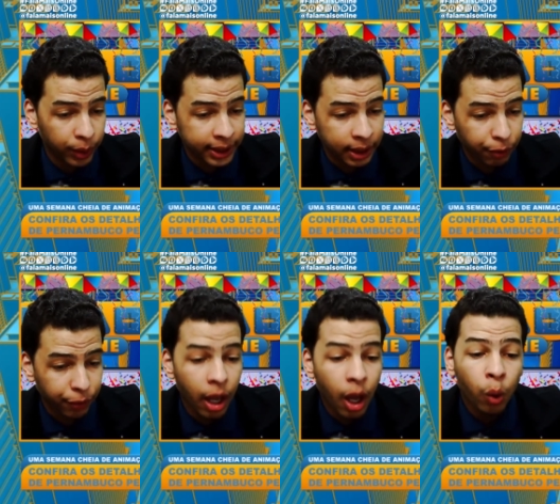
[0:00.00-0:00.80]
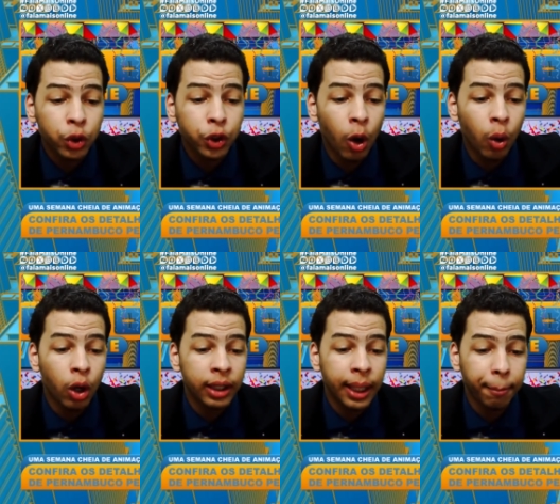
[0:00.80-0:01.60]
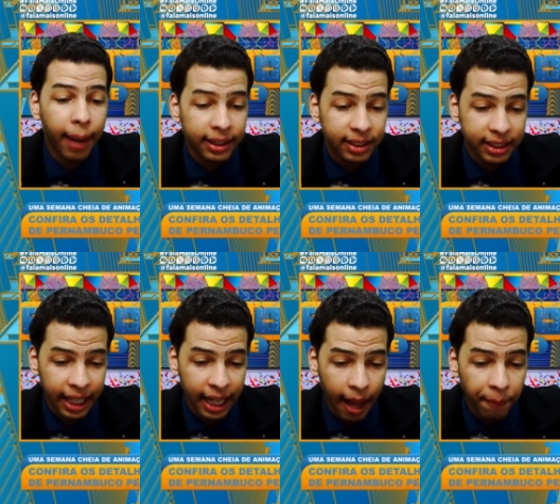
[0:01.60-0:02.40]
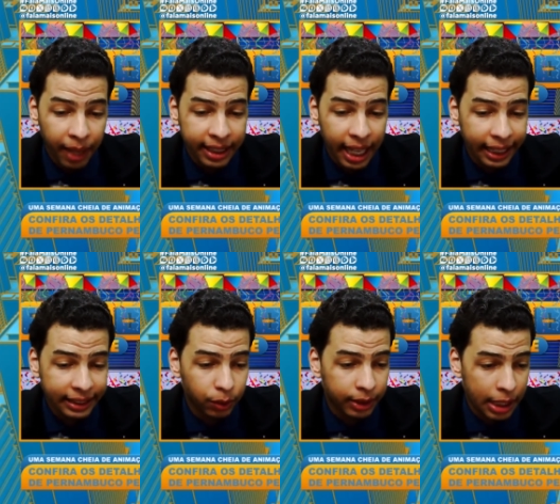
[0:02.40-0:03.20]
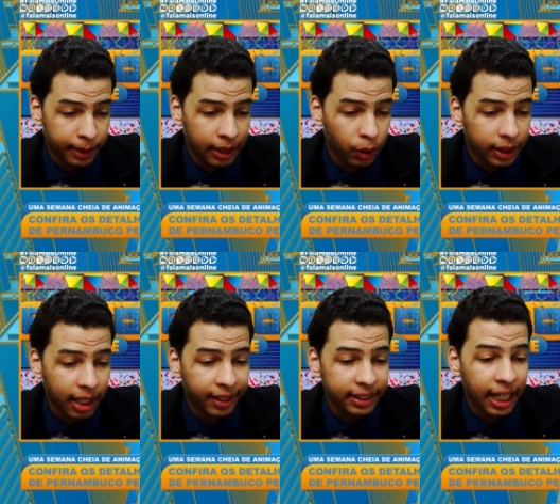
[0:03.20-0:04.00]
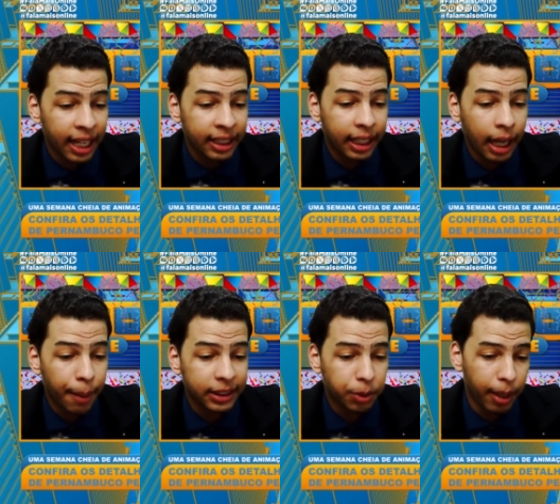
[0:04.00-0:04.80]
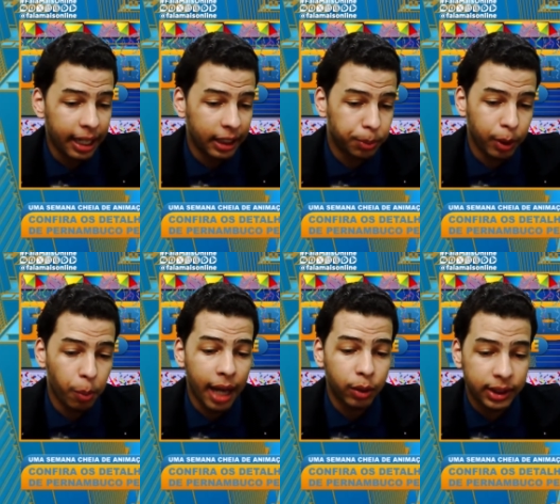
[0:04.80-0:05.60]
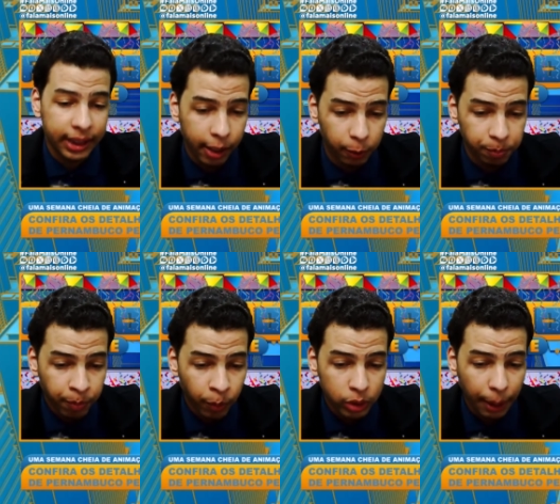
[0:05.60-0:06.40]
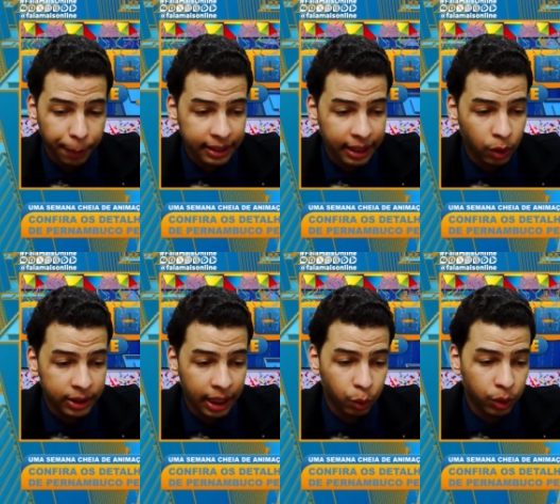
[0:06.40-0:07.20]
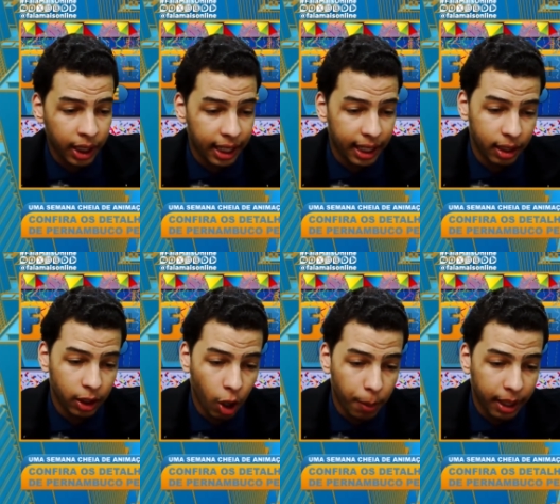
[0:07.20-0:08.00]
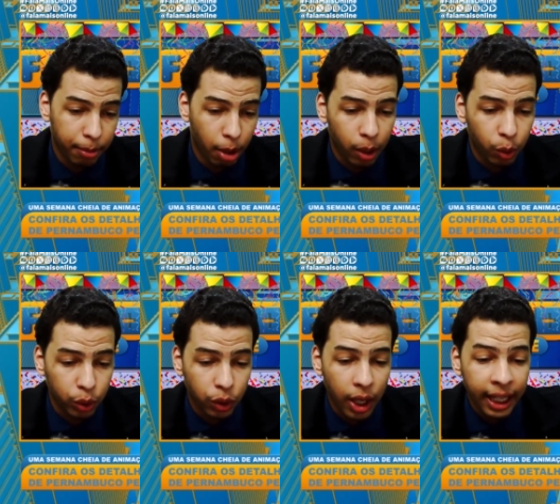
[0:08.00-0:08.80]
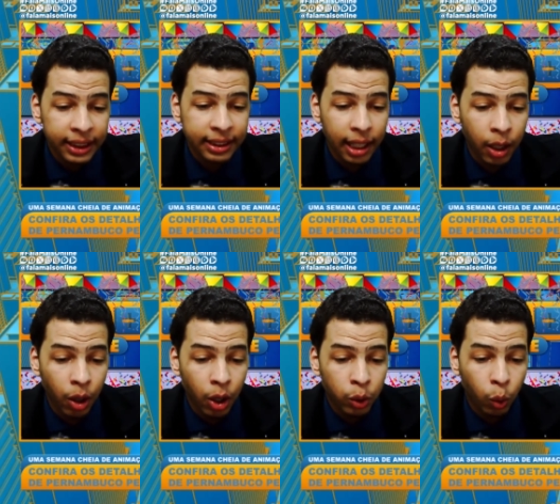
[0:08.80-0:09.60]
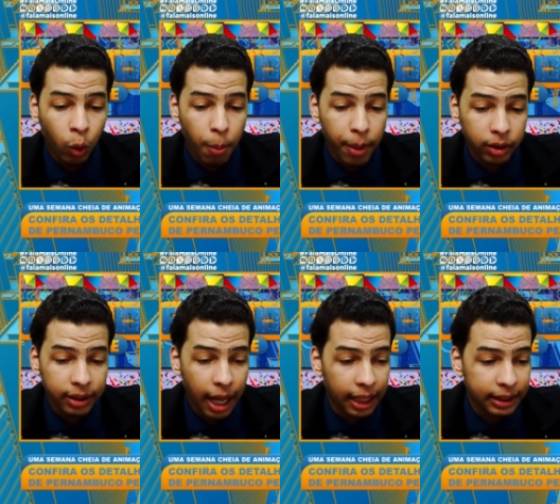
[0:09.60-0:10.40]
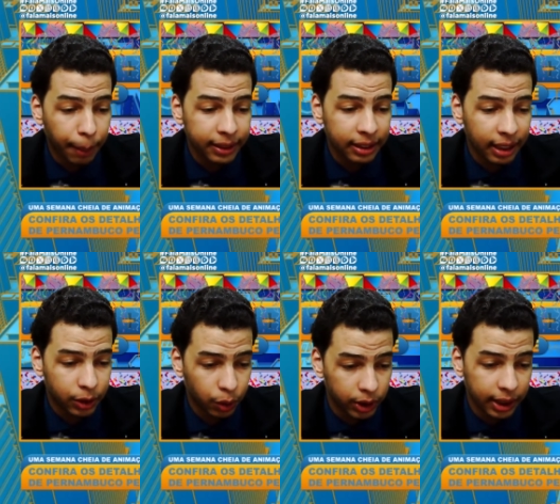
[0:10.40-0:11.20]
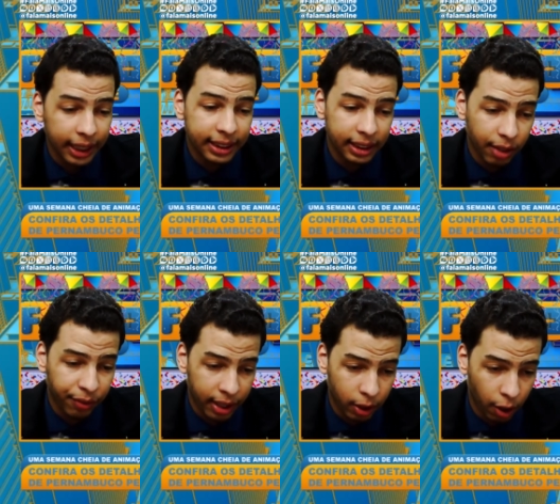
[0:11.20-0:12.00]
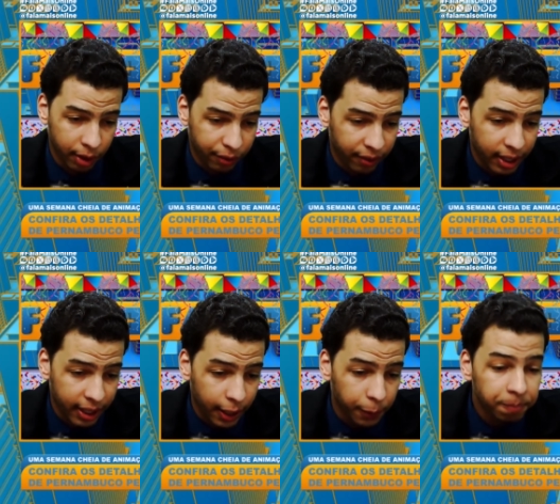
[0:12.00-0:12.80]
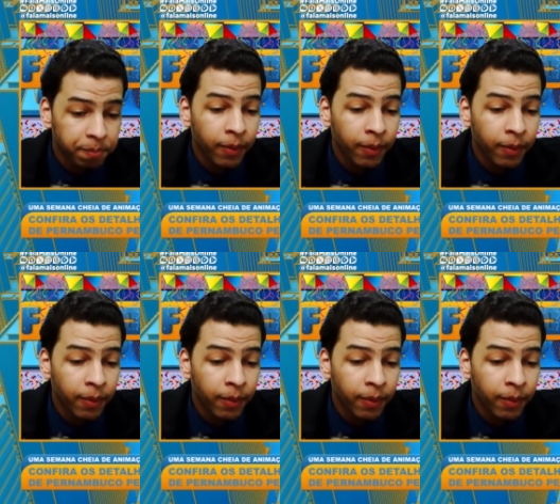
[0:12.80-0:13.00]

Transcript: do Recife, o show de imagens chegará até a casa do telespectador através de câmeras espalhadas pelo Marco Zero. Os apresentadores Arthur Tigre, Helene Nóbrega e Móvel Augusto estarão no comando das apresentações. Na sexta-feira, 9 de fevereiro,